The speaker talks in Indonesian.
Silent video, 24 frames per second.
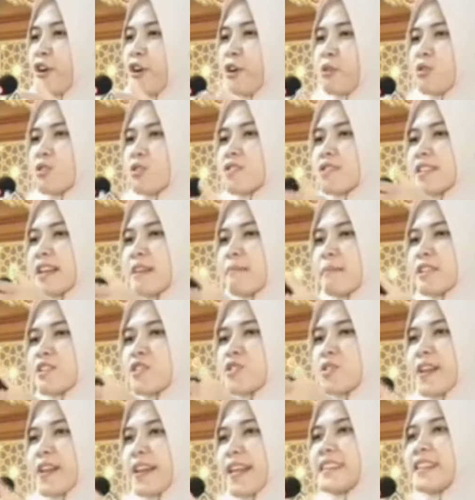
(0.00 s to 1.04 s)
Fokus sama
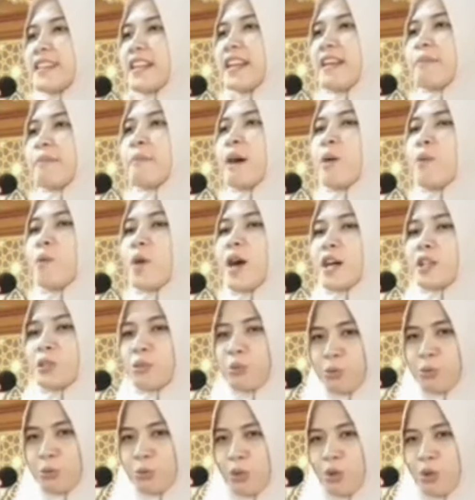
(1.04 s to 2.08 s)
sholat lima
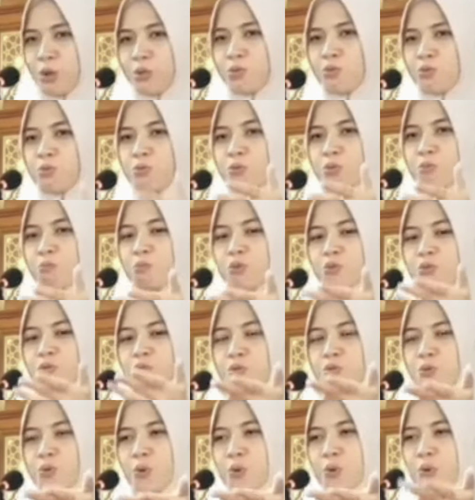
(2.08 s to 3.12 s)
waktu. Subuh,
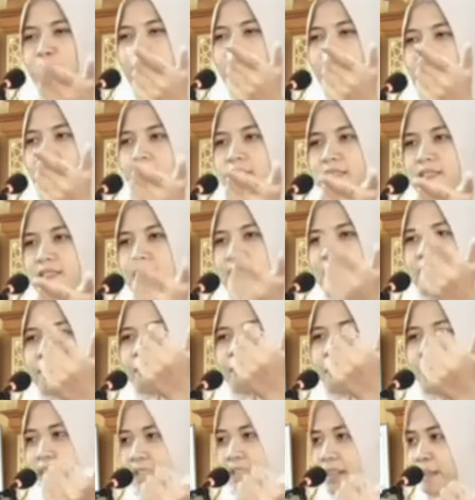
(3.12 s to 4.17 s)
zuhur, asar,
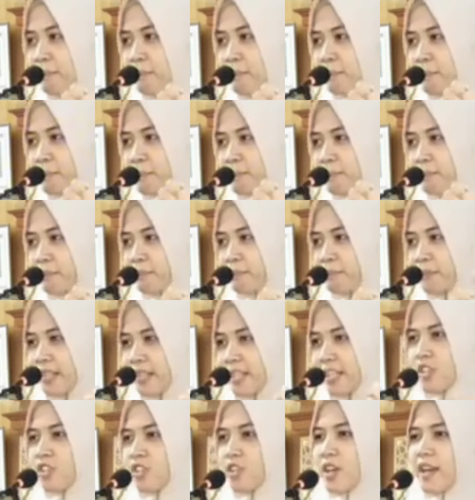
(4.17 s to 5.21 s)
maghrib,
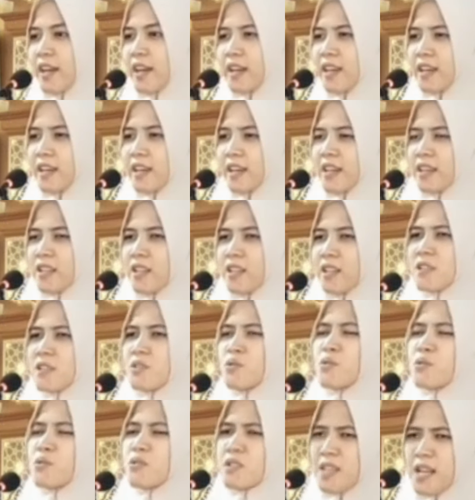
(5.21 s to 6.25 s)
isya.
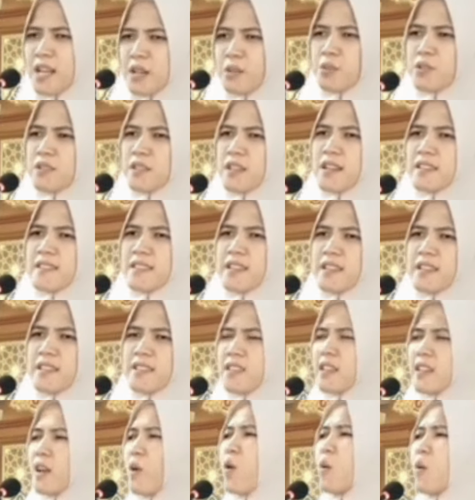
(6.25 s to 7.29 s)
Susah ustazah
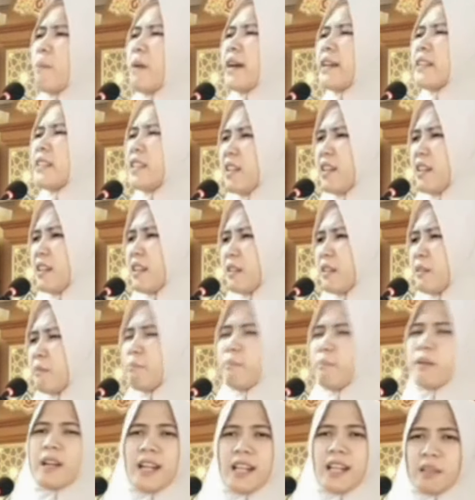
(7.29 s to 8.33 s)
istiqomahnya.
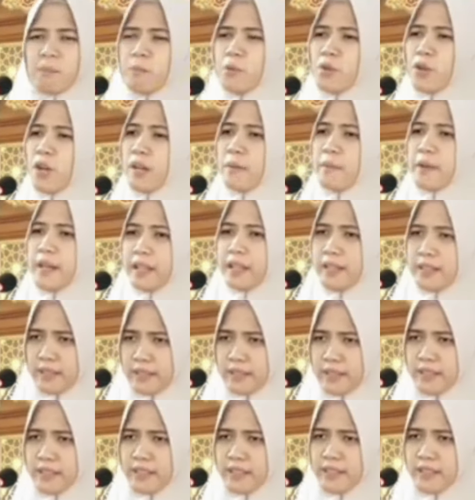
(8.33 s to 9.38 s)
Berat bukan main.
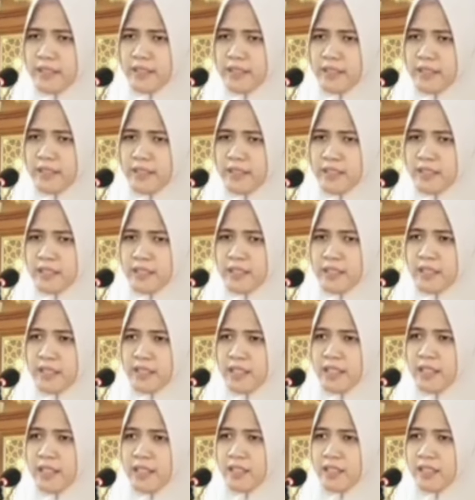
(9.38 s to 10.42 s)

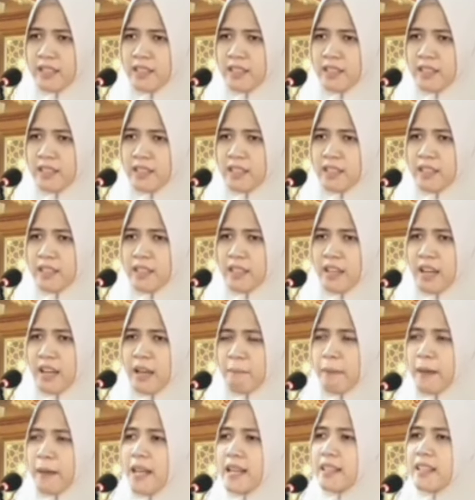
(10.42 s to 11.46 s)
Ya.
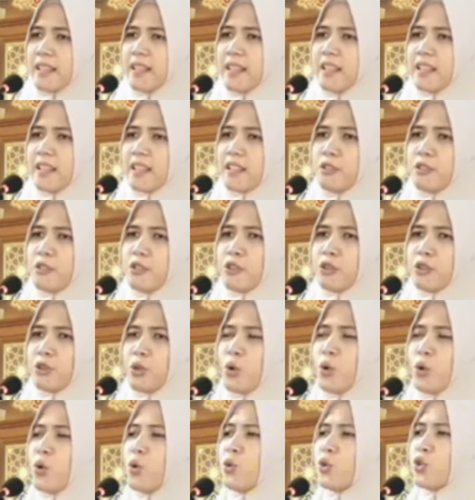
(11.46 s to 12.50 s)
Apalagi
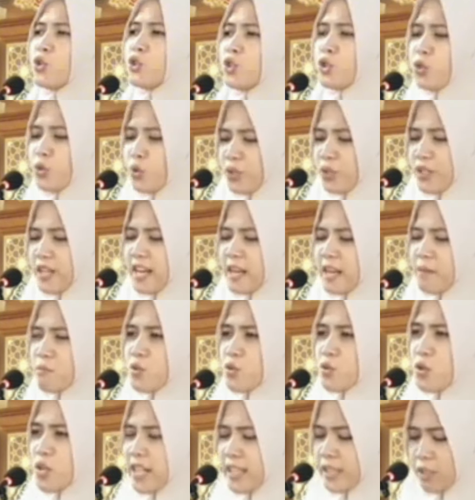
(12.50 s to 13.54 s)
untuk khusyuk dalam
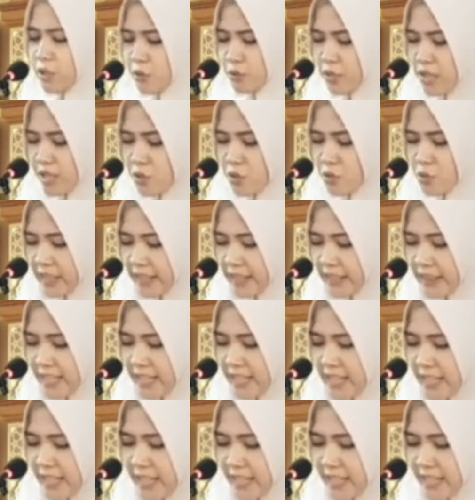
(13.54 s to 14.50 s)
sholat juga sulit.